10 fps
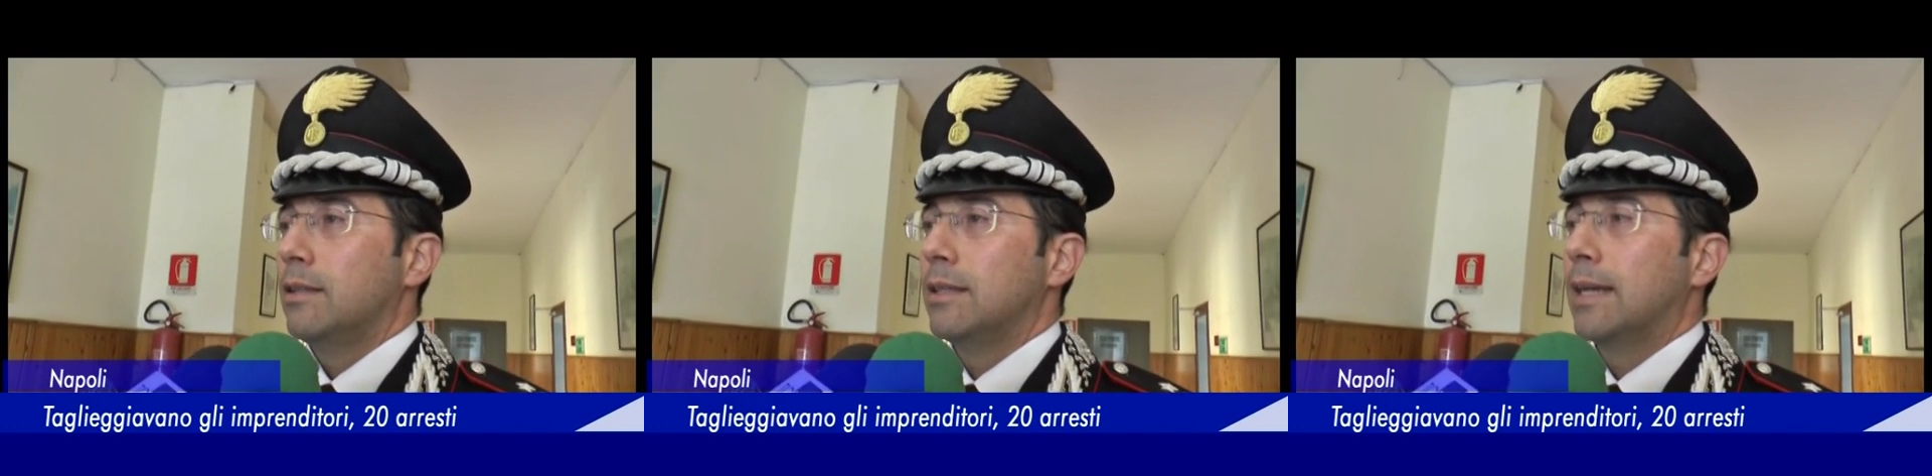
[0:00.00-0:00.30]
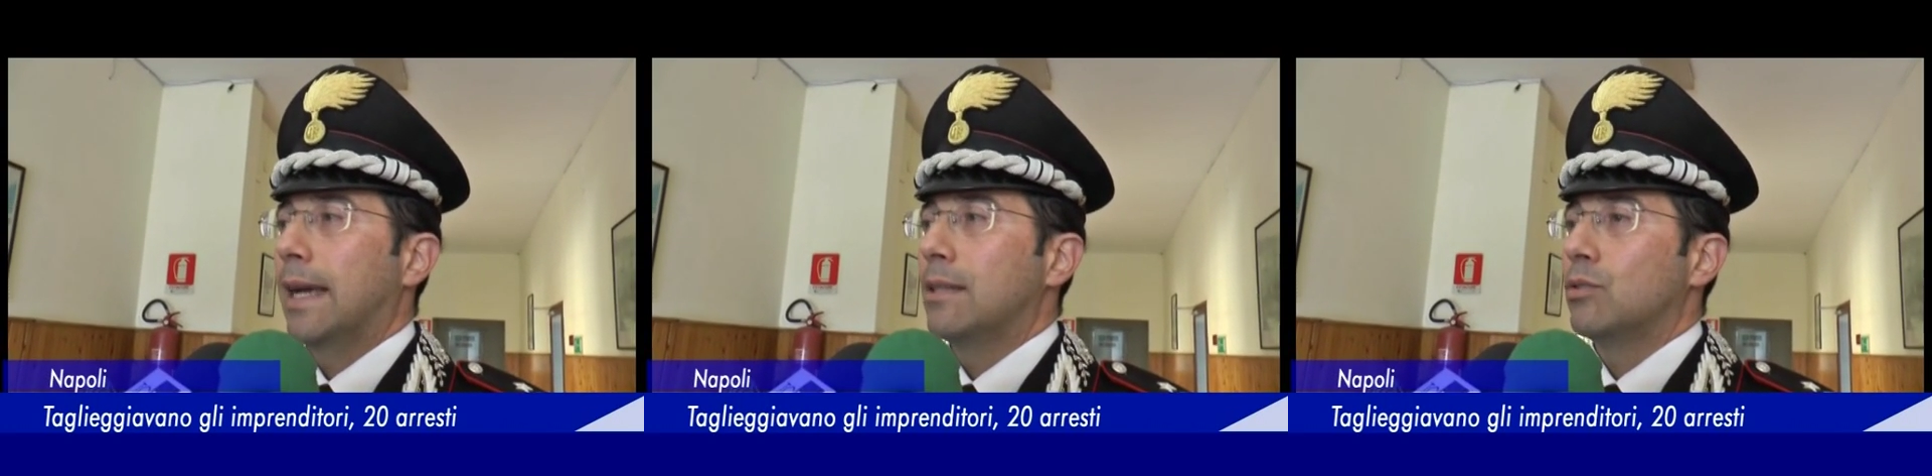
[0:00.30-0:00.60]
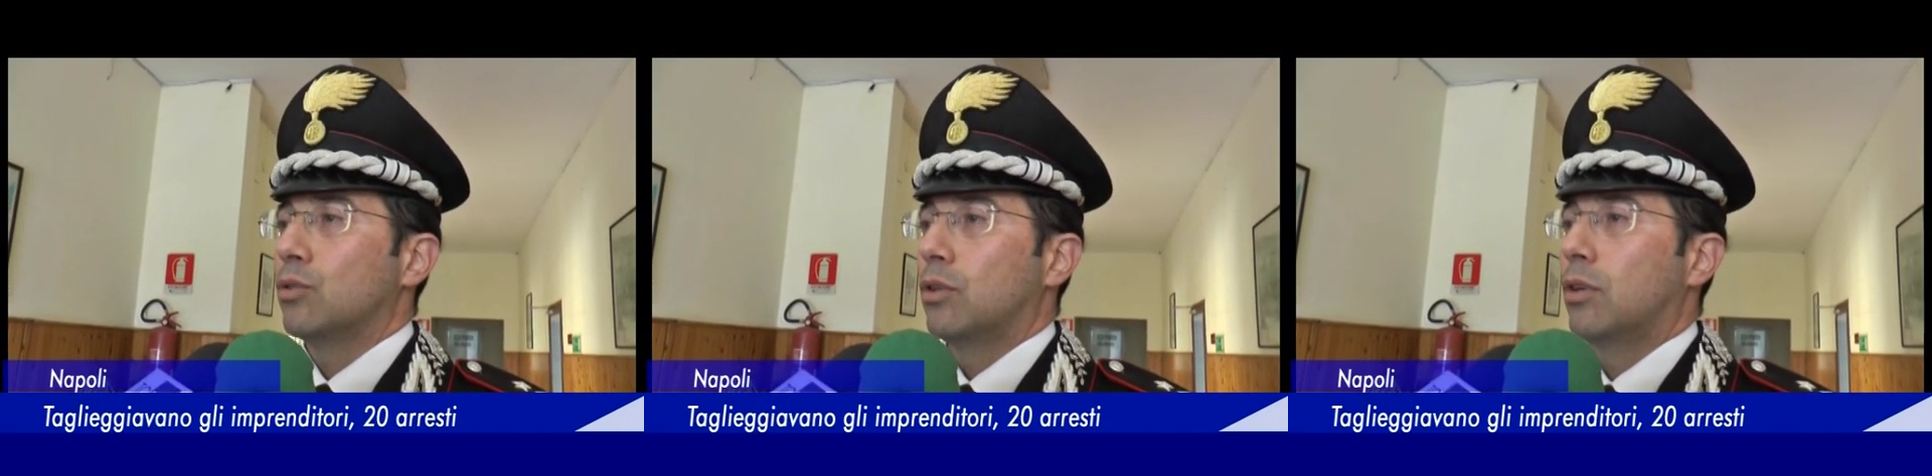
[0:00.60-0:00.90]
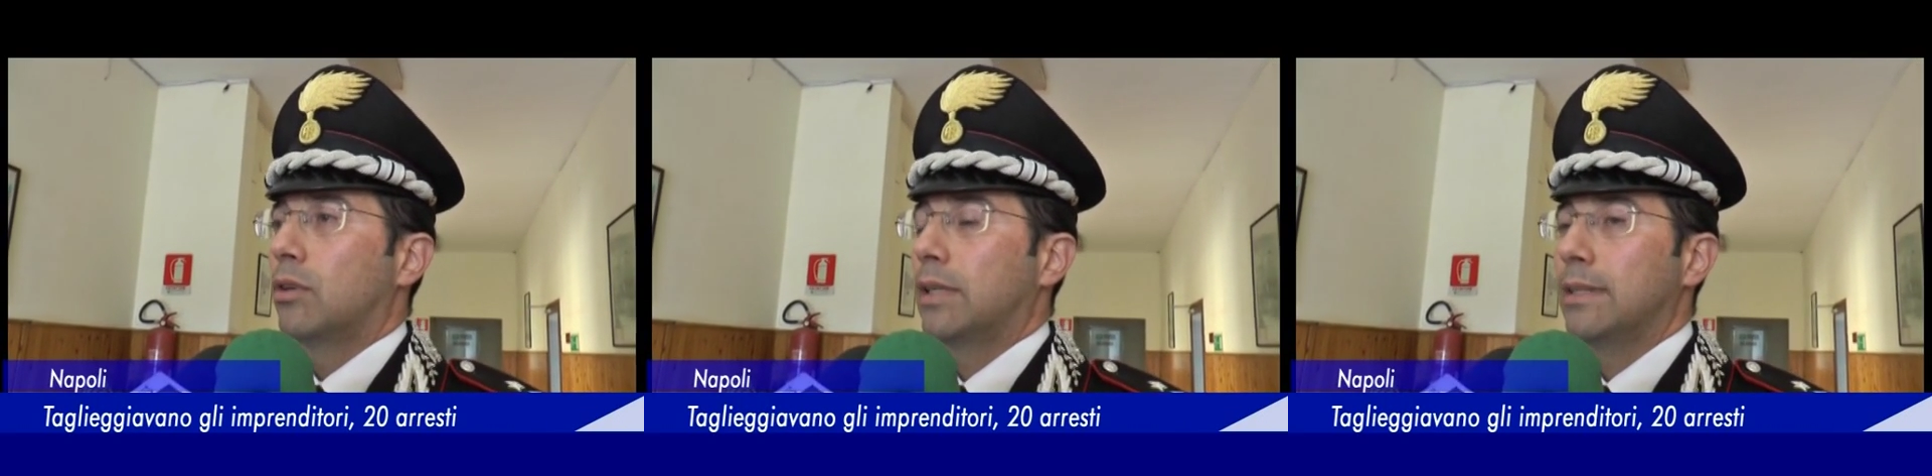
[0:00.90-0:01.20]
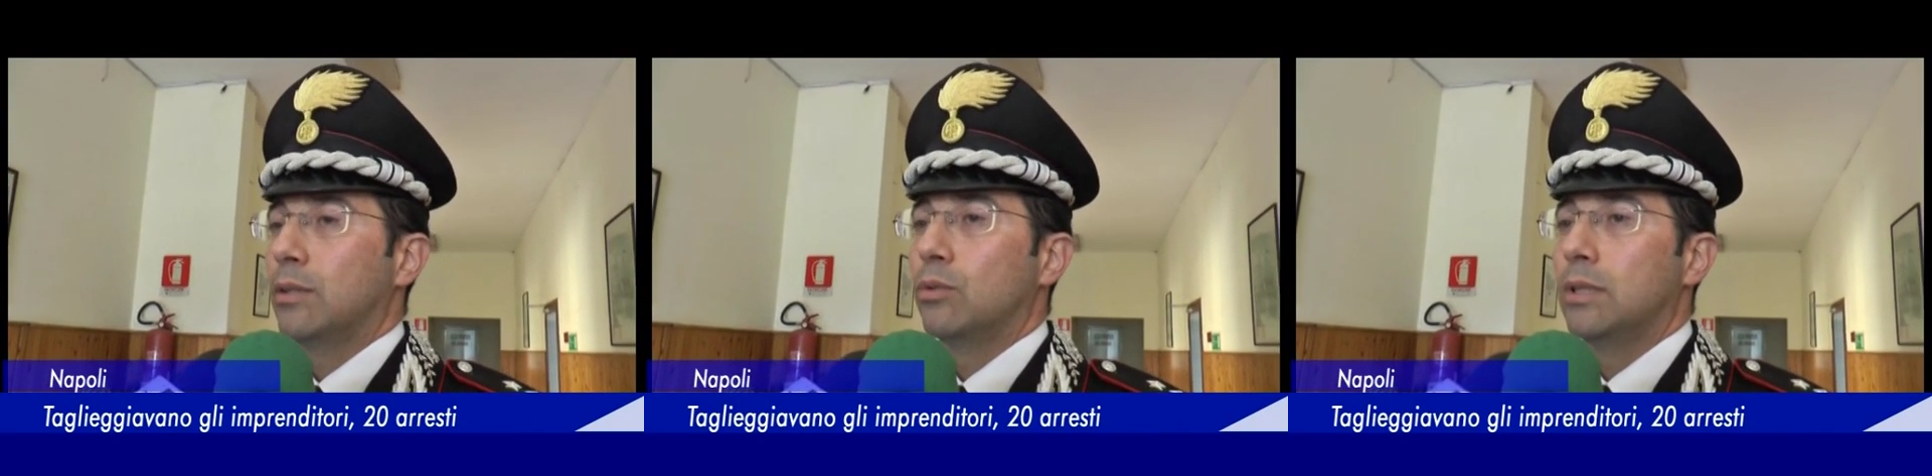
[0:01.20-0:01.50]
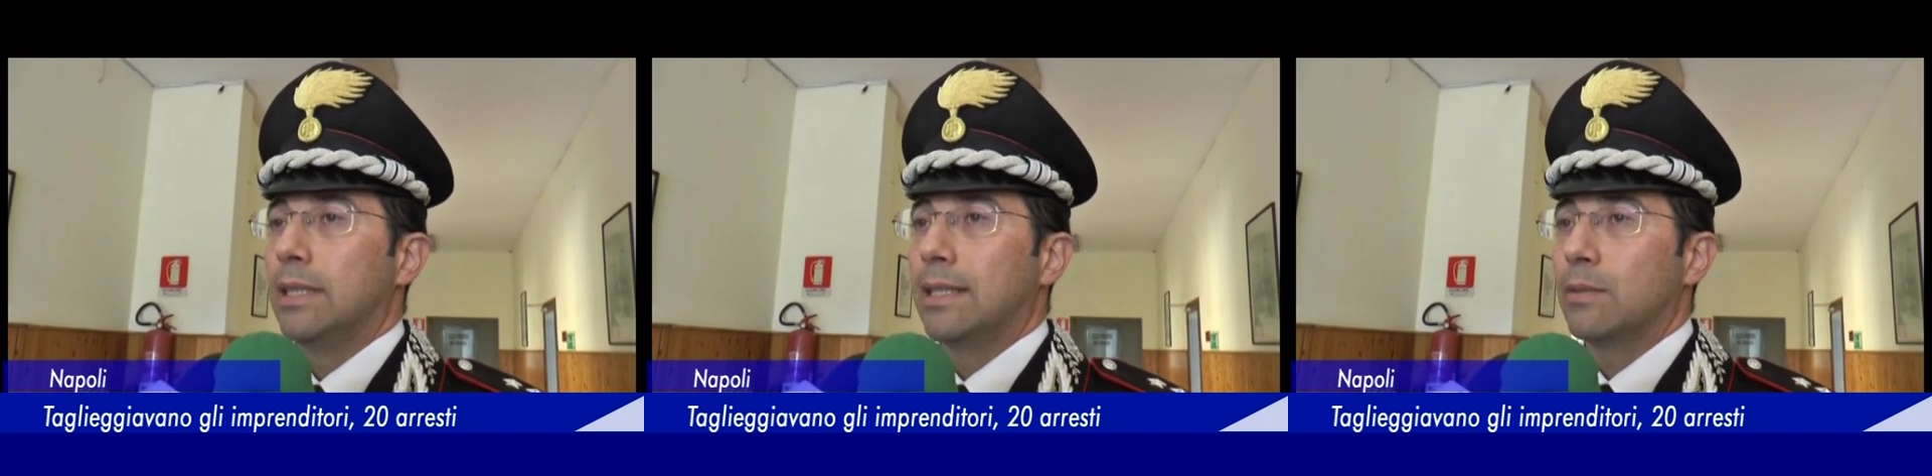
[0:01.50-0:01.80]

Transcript: Gli indagati sono ritenuti